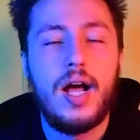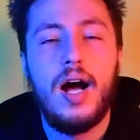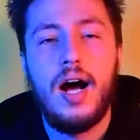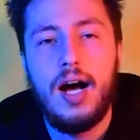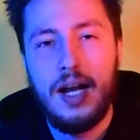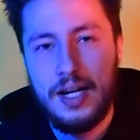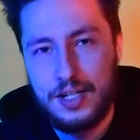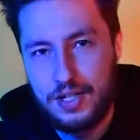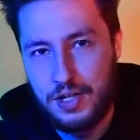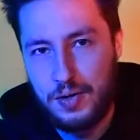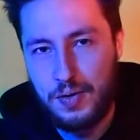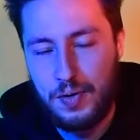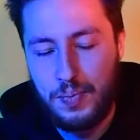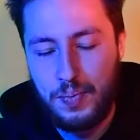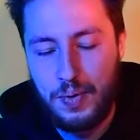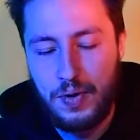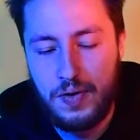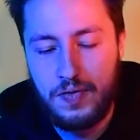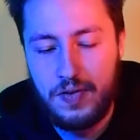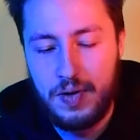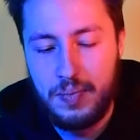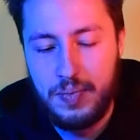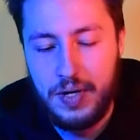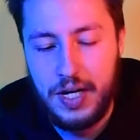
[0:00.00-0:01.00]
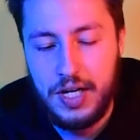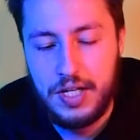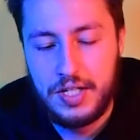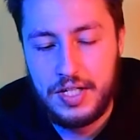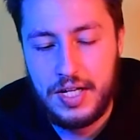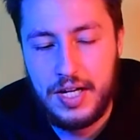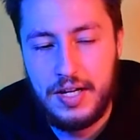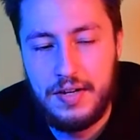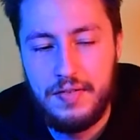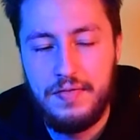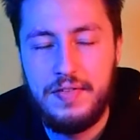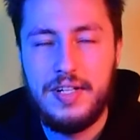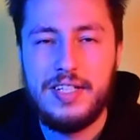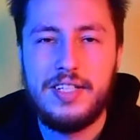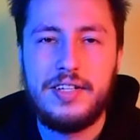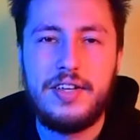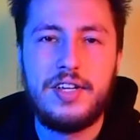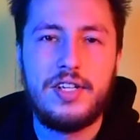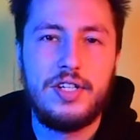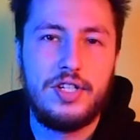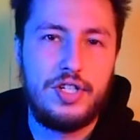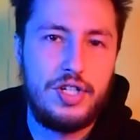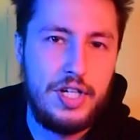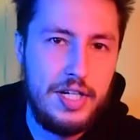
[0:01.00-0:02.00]
ale są o połowę mniejsze, więc
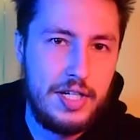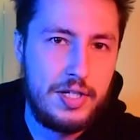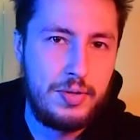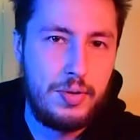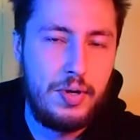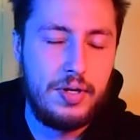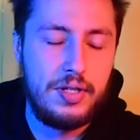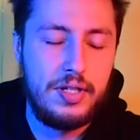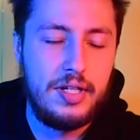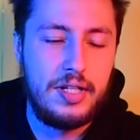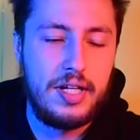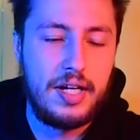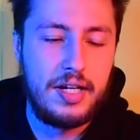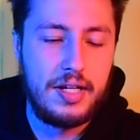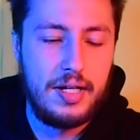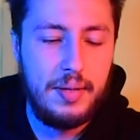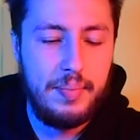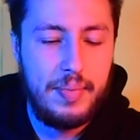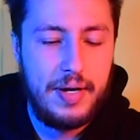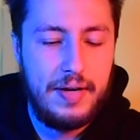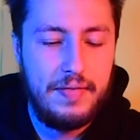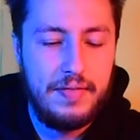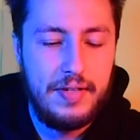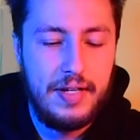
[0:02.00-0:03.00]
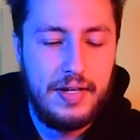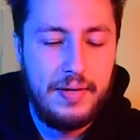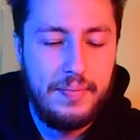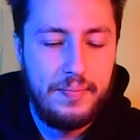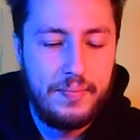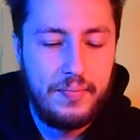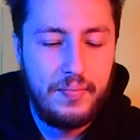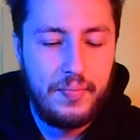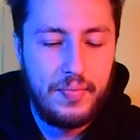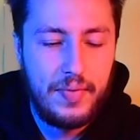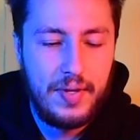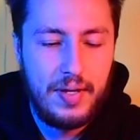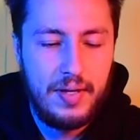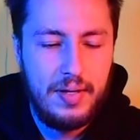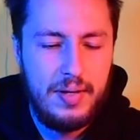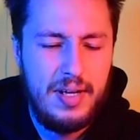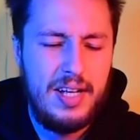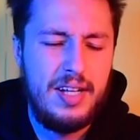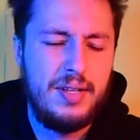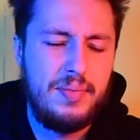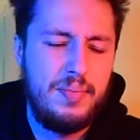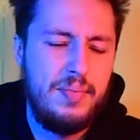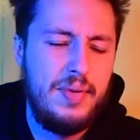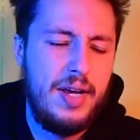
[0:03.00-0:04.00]
6 zł tak naprawdę.
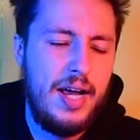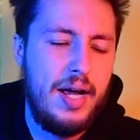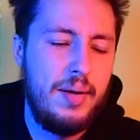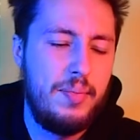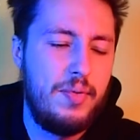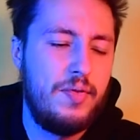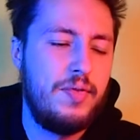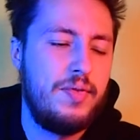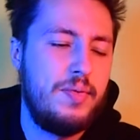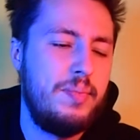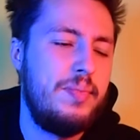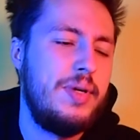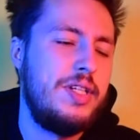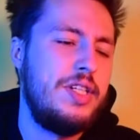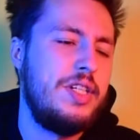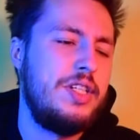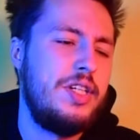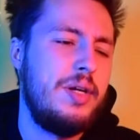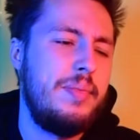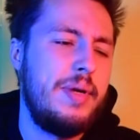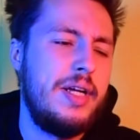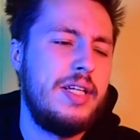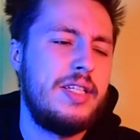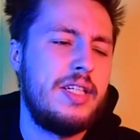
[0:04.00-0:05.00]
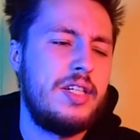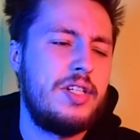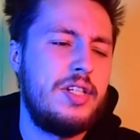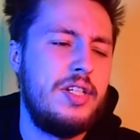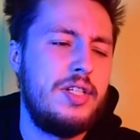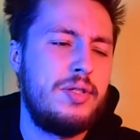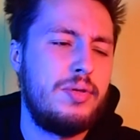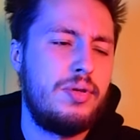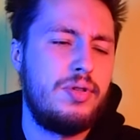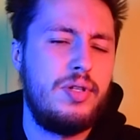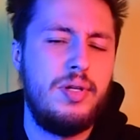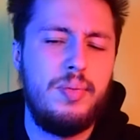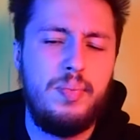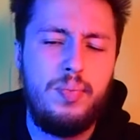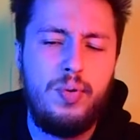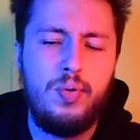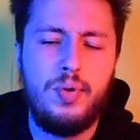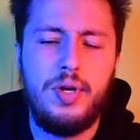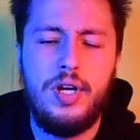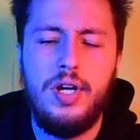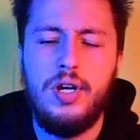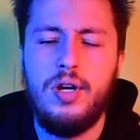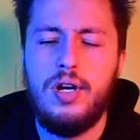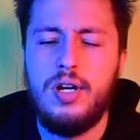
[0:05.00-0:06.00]
E, nie, bo będziecie mieli za 6 zł pół
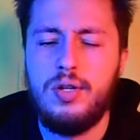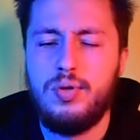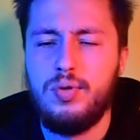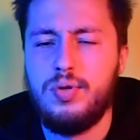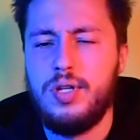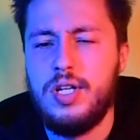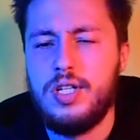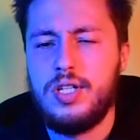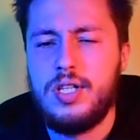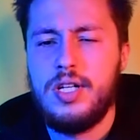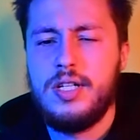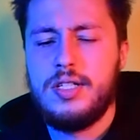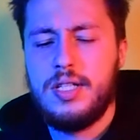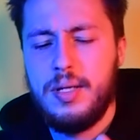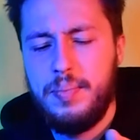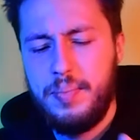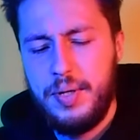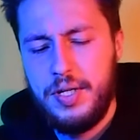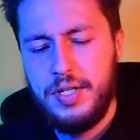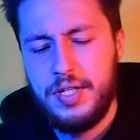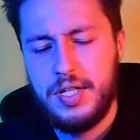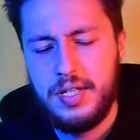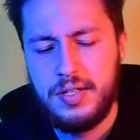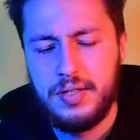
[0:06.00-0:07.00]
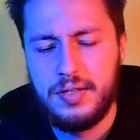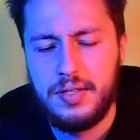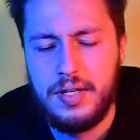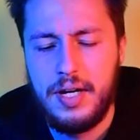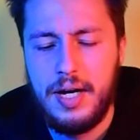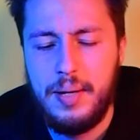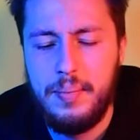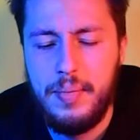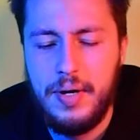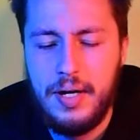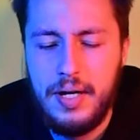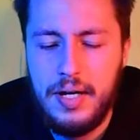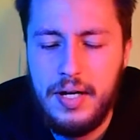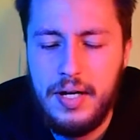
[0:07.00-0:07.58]
kilo, a tutaj 450 gram.